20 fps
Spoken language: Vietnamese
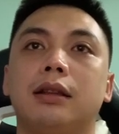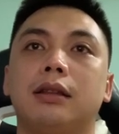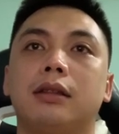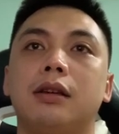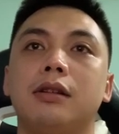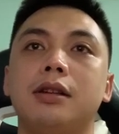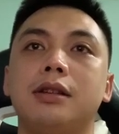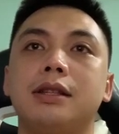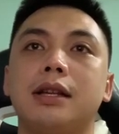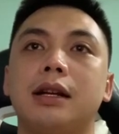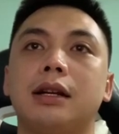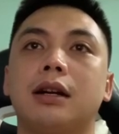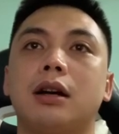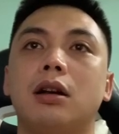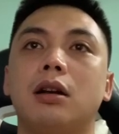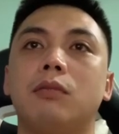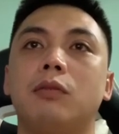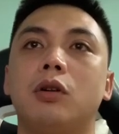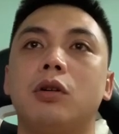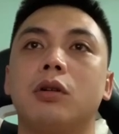Tôi tin rằng
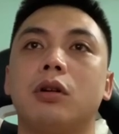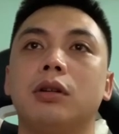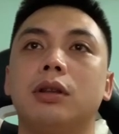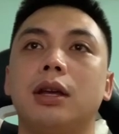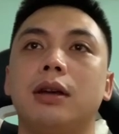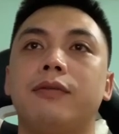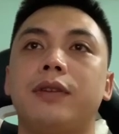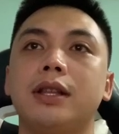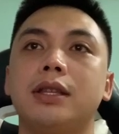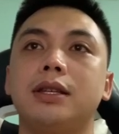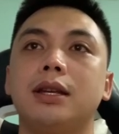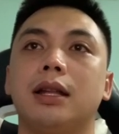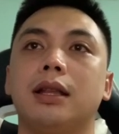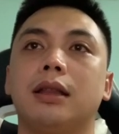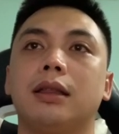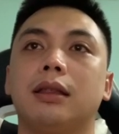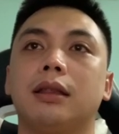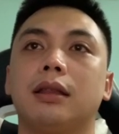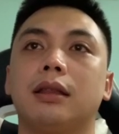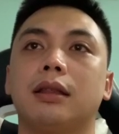câu lạc bộ có thể phát triển
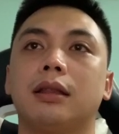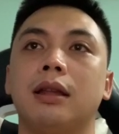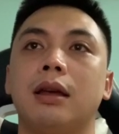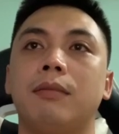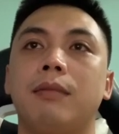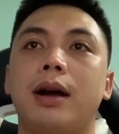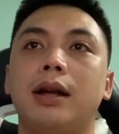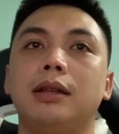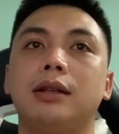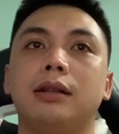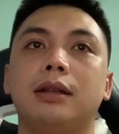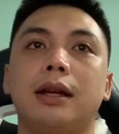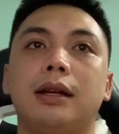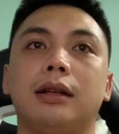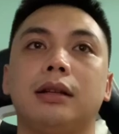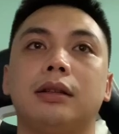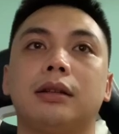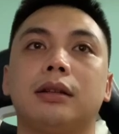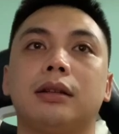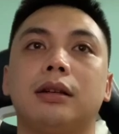để mang những
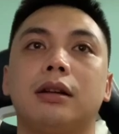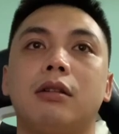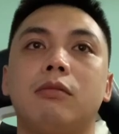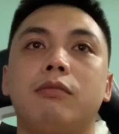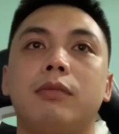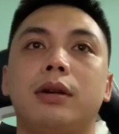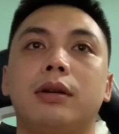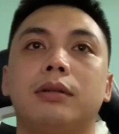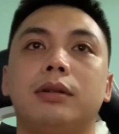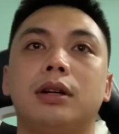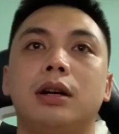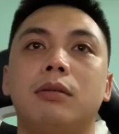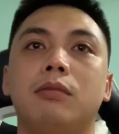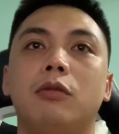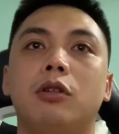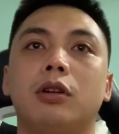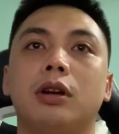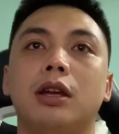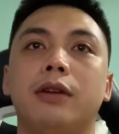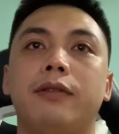thành công mà người hâm
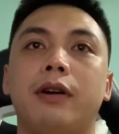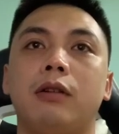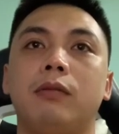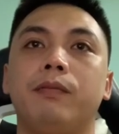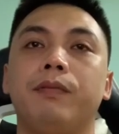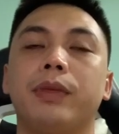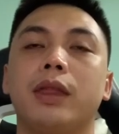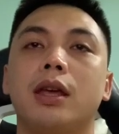mộ kỳ vọng.